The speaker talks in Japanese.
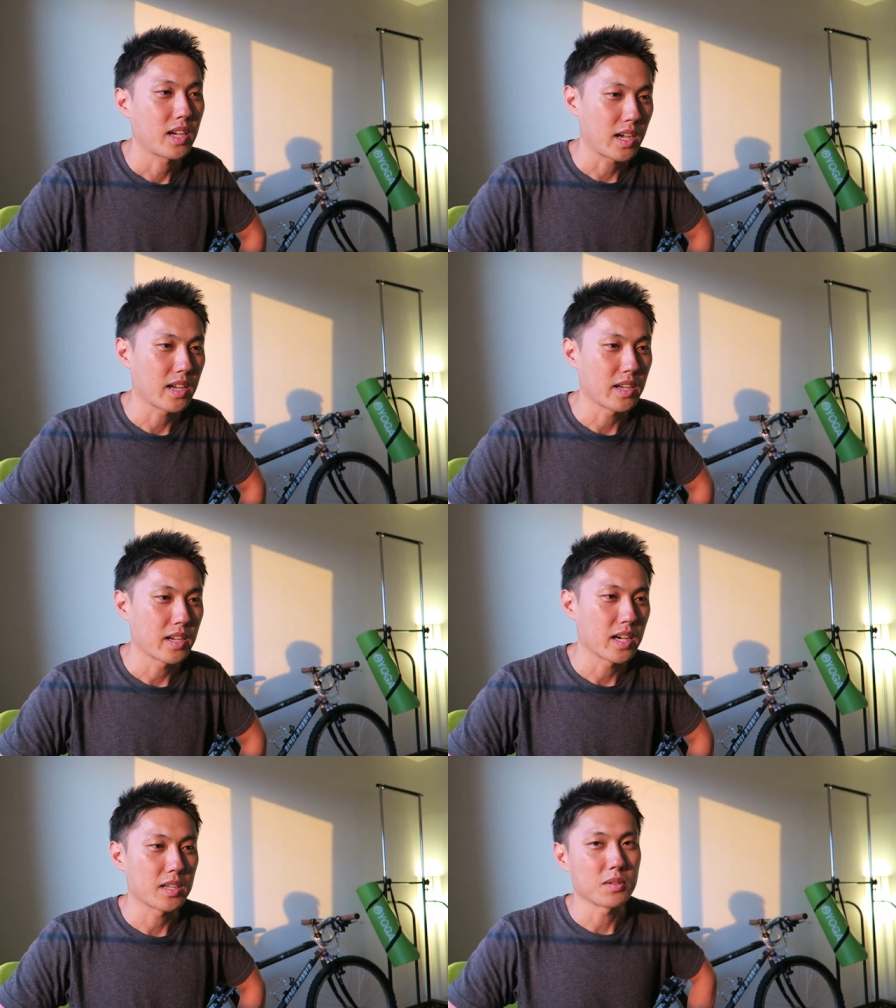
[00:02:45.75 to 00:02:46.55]
は
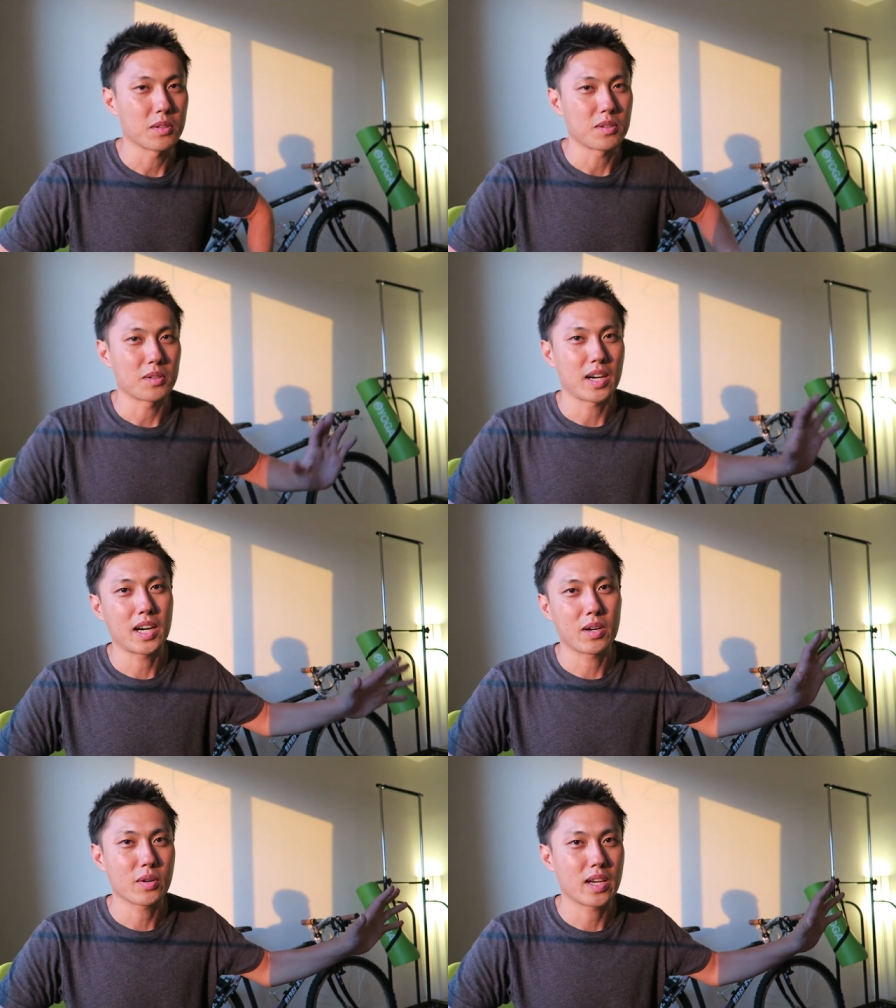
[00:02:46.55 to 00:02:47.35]
いあの
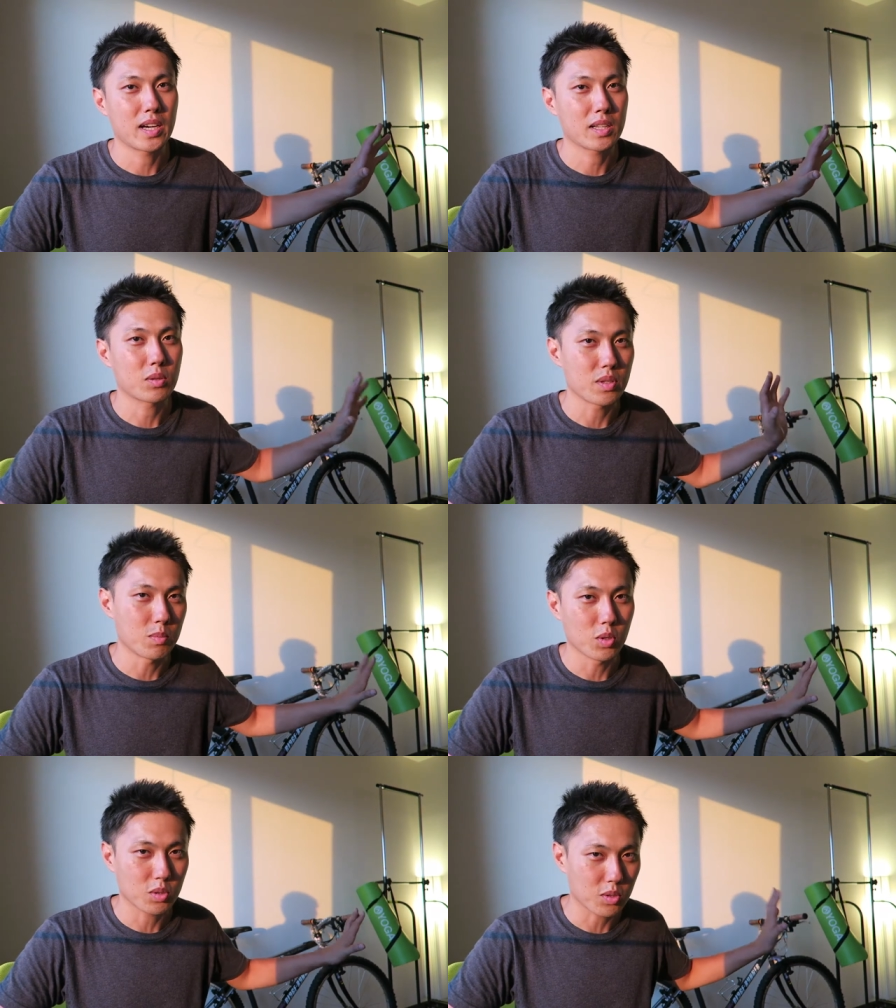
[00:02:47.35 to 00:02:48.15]
母親と
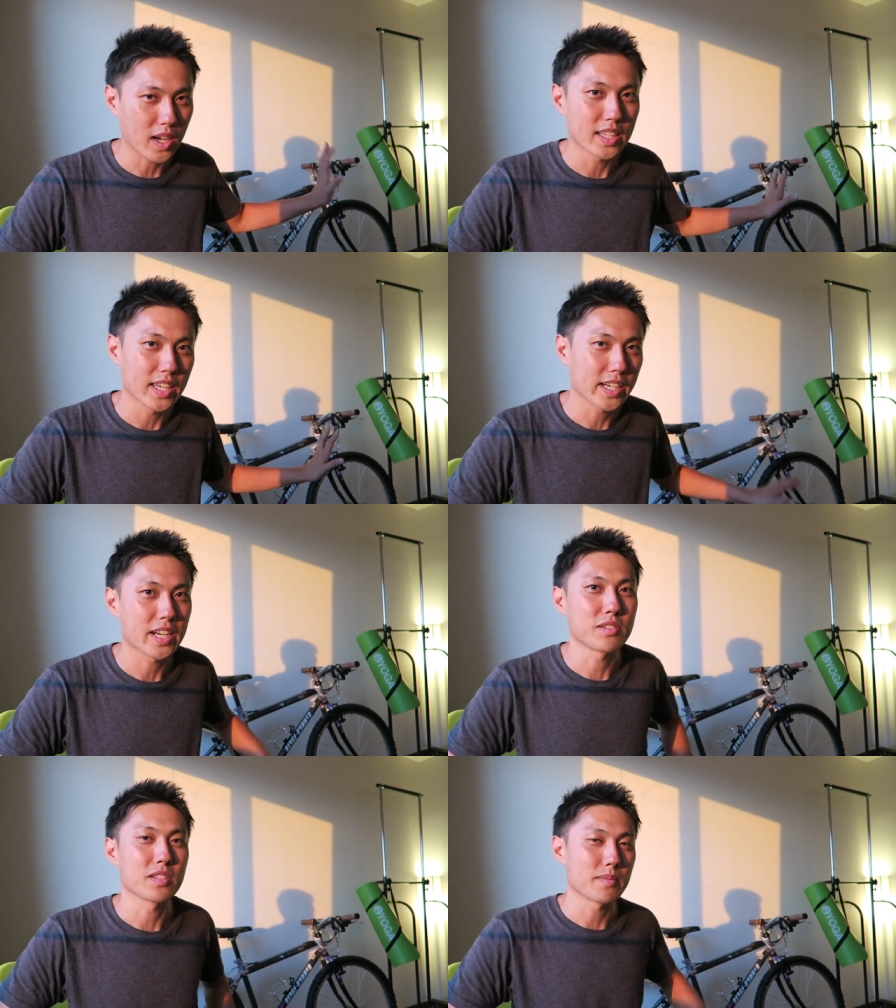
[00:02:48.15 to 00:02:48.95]
妹と姉が
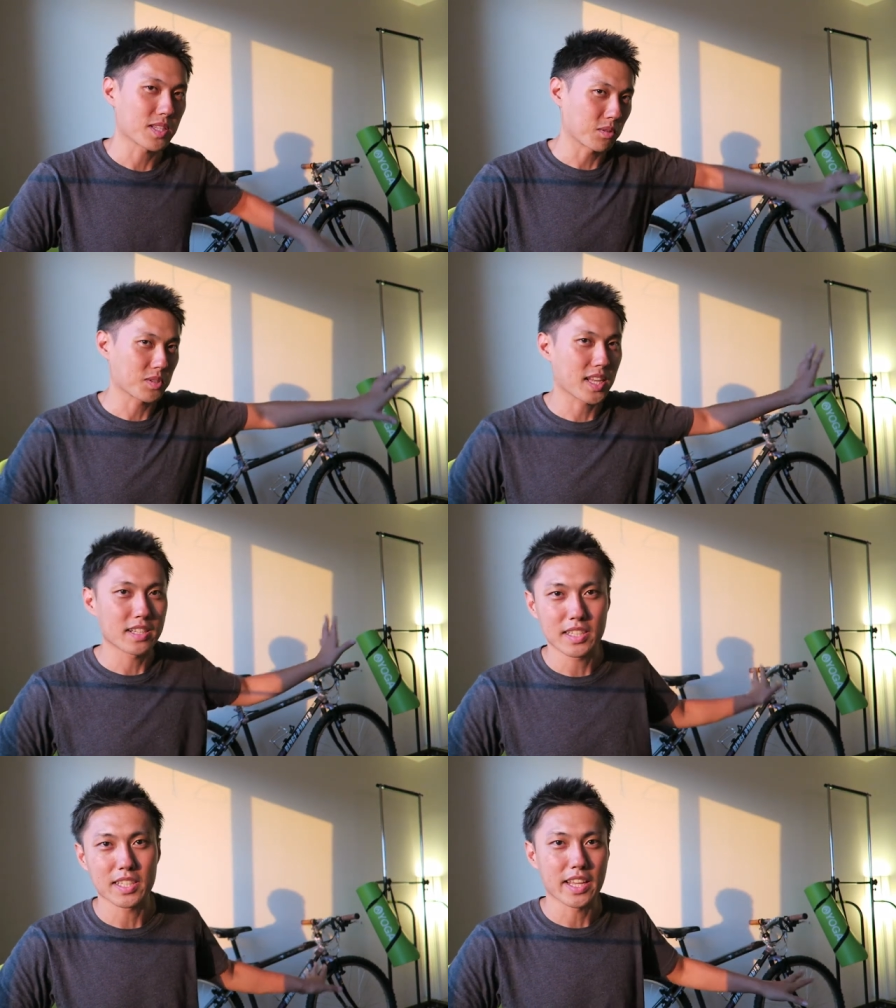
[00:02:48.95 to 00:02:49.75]
いるんでまあその
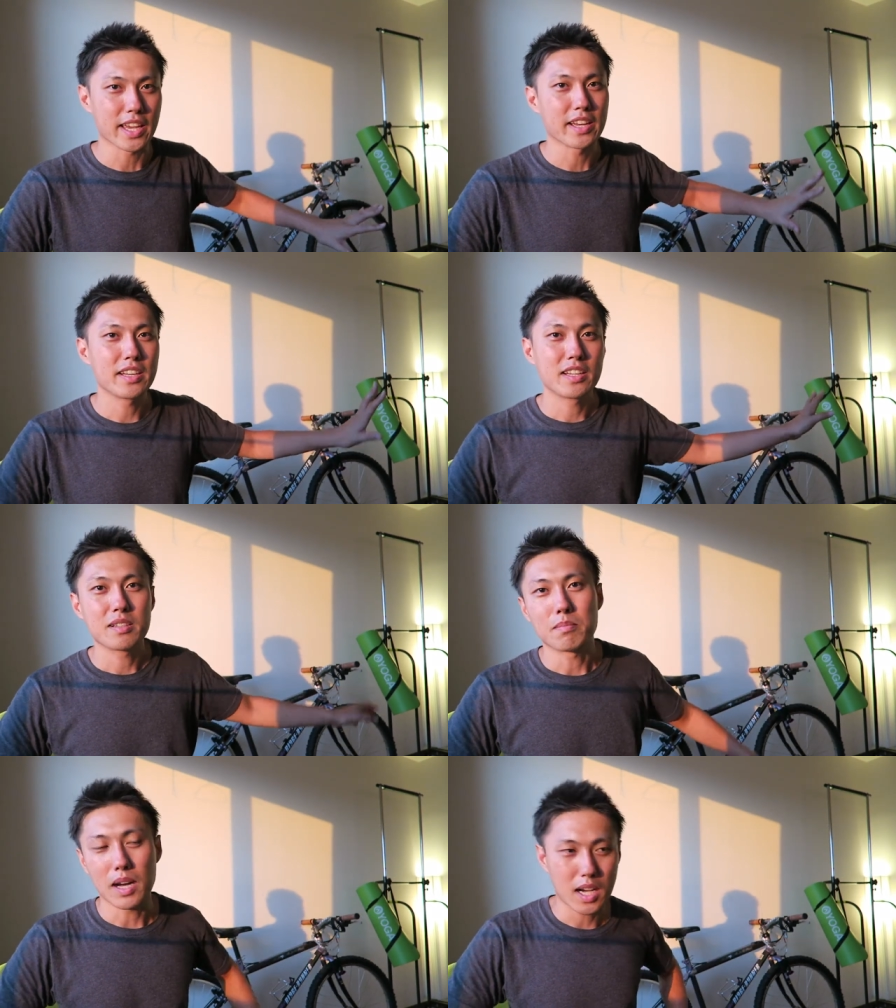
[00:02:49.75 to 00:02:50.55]
3人で
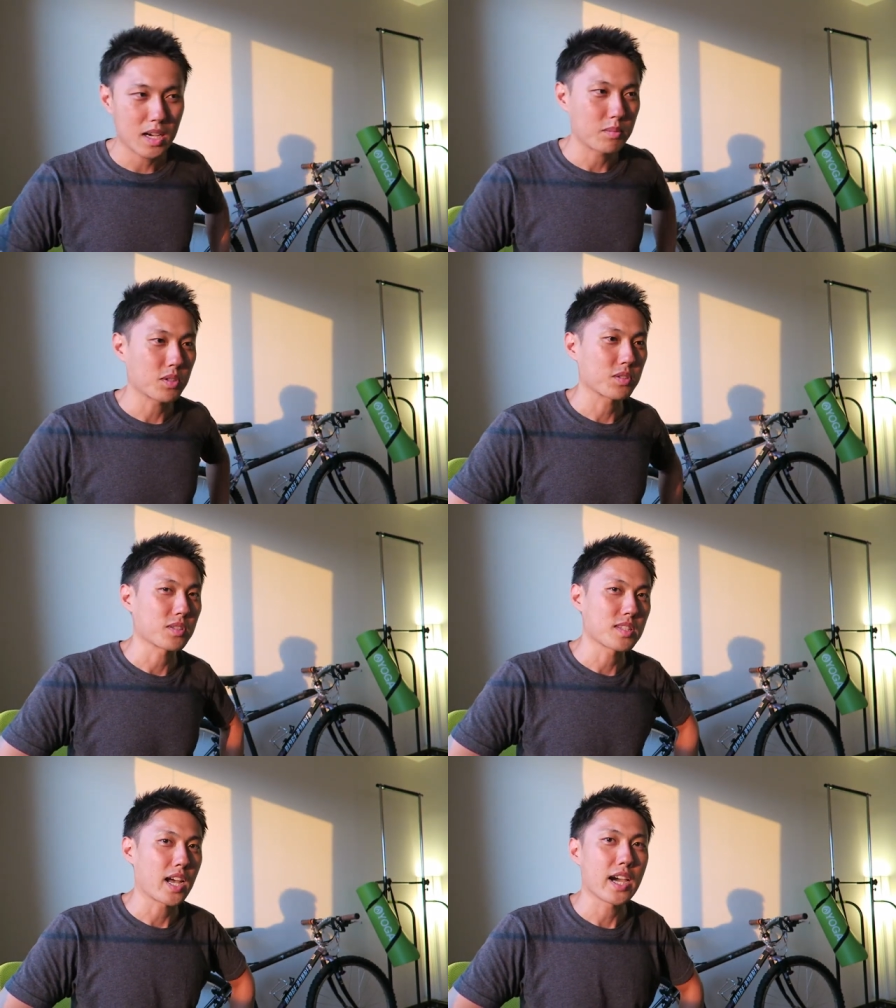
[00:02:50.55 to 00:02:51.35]
まあ僕
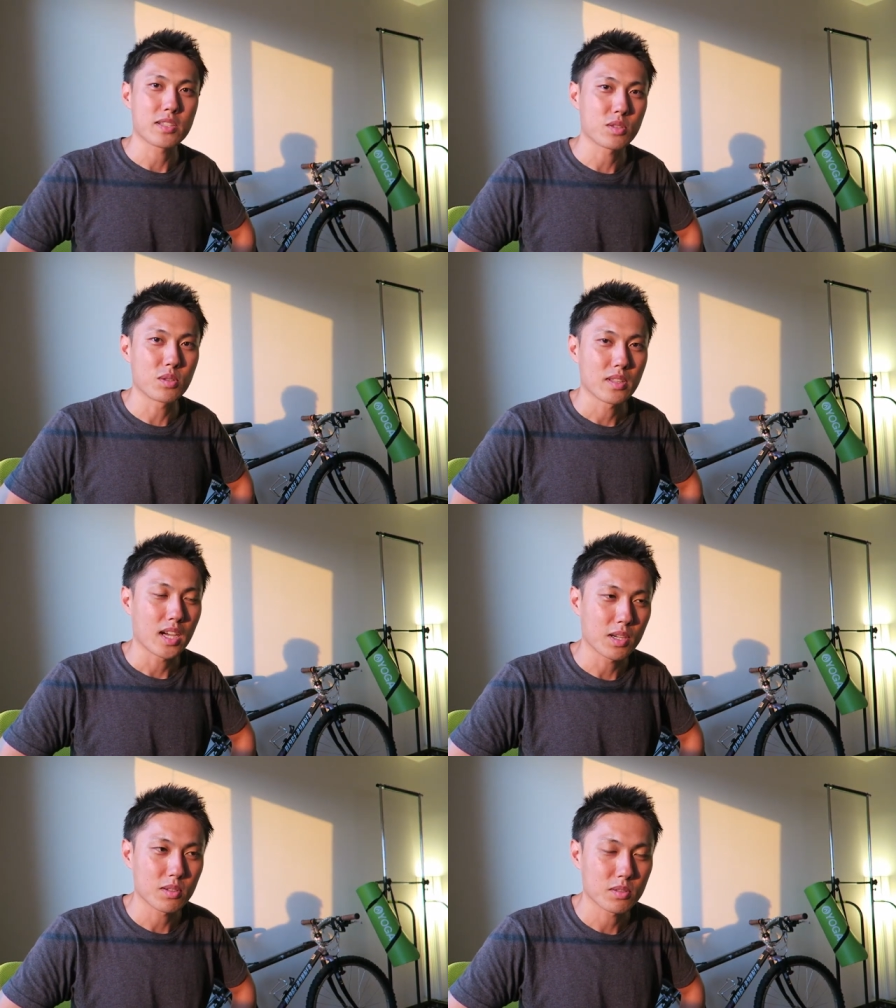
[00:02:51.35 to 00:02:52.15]
のですあいつ
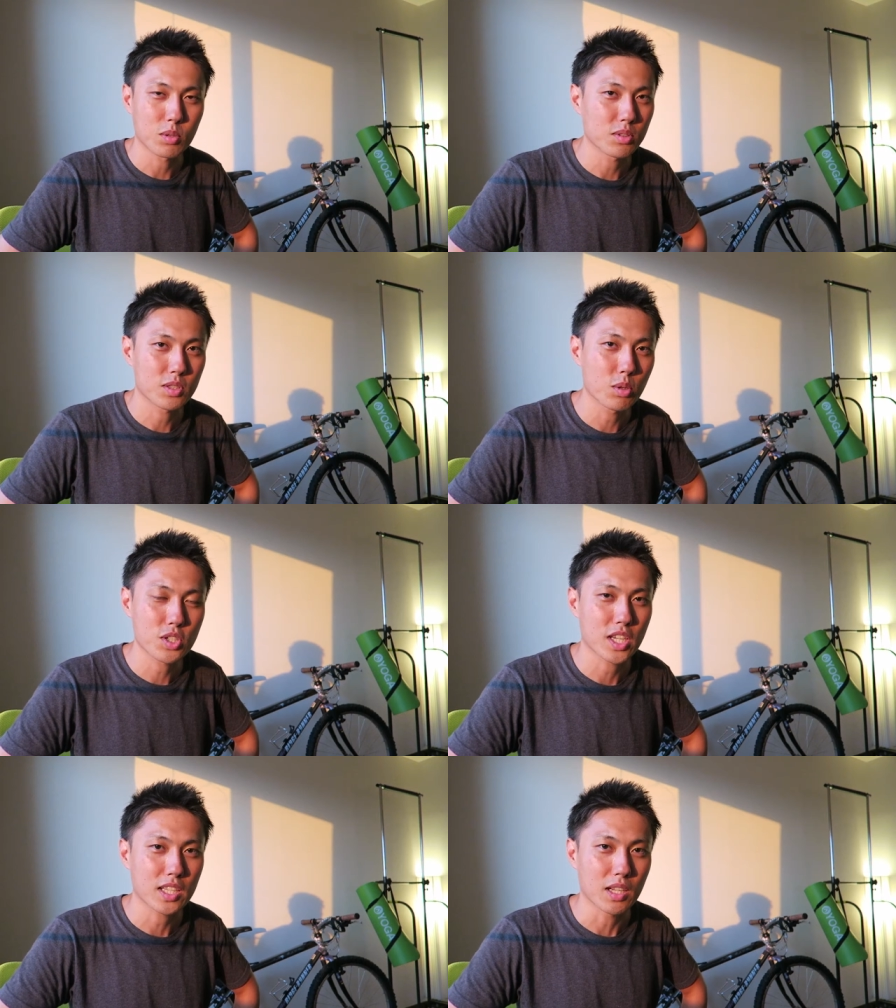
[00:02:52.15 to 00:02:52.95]
あのどどう
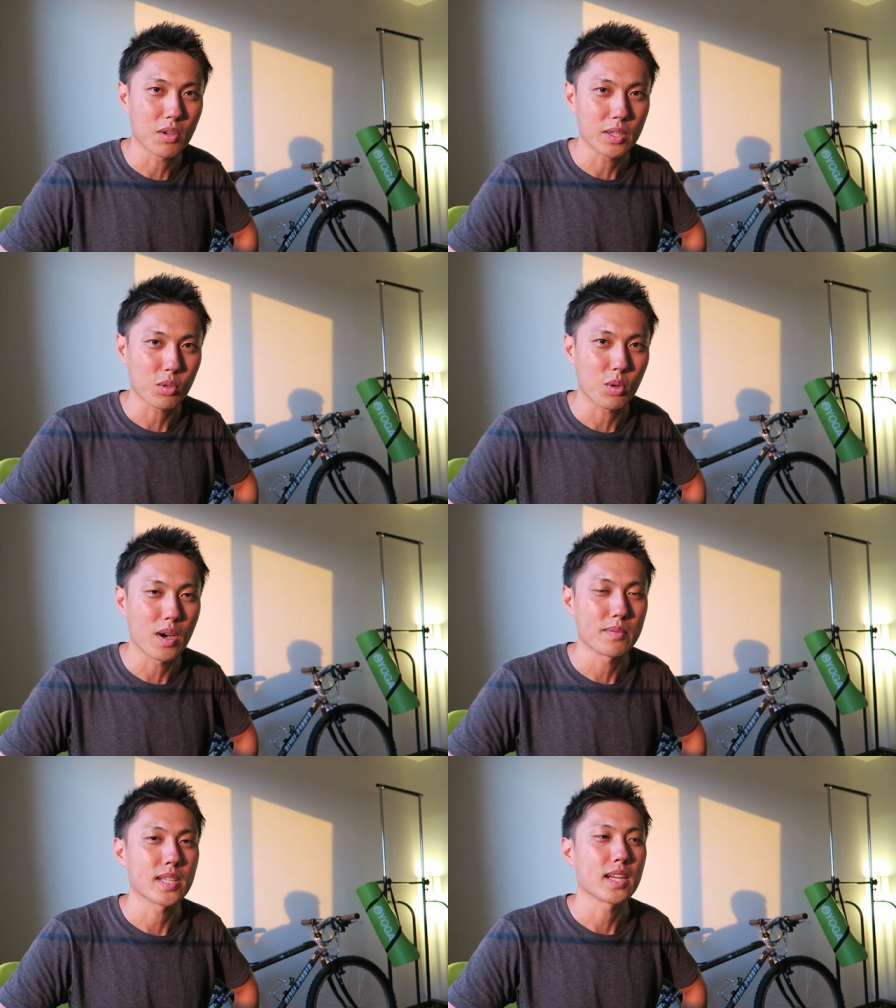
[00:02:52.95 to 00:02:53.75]
しちゃったのあの子
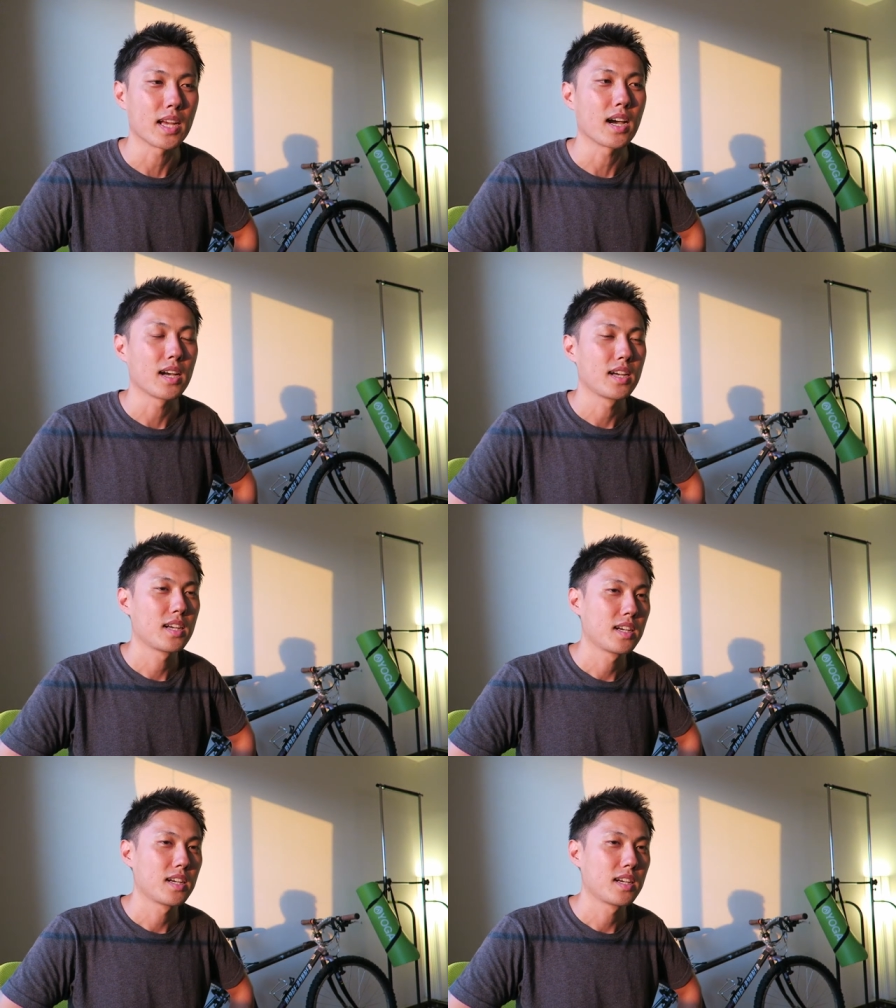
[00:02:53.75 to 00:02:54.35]
はみたいな